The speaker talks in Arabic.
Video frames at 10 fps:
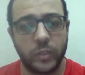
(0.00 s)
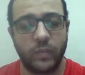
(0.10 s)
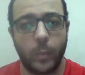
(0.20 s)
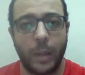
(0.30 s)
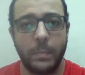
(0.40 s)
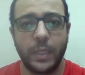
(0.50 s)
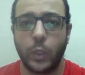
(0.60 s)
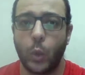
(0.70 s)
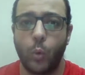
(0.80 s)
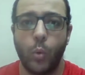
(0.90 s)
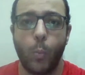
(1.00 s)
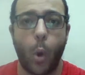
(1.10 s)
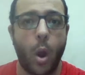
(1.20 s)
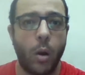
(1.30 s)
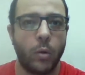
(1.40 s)
مصطفى محمد اللي هو
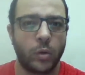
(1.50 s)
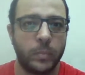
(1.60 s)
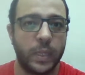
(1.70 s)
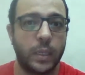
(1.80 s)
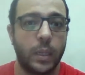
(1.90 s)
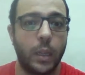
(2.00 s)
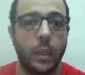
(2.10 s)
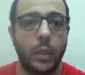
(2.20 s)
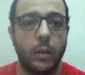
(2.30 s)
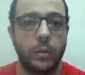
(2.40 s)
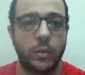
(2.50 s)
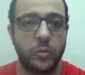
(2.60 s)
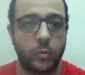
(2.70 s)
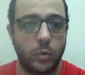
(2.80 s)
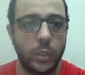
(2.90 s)
معار من آه، جلطة
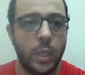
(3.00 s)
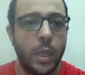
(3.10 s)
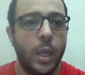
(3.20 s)
سراي